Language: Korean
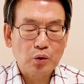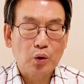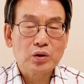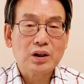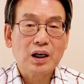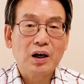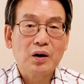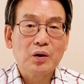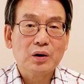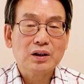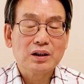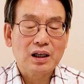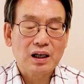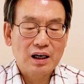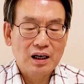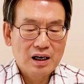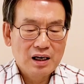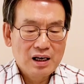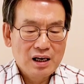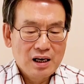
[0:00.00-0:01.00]
도전하고
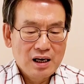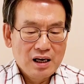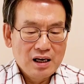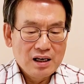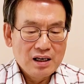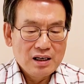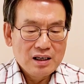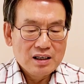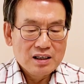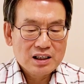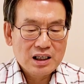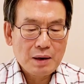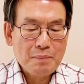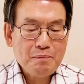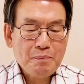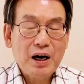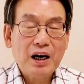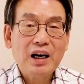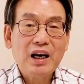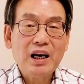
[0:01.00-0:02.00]
있다.
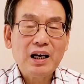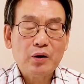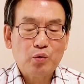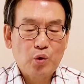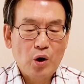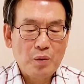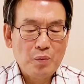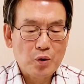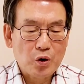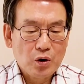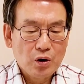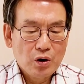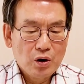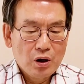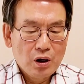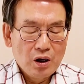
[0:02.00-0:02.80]
재판의 뇌물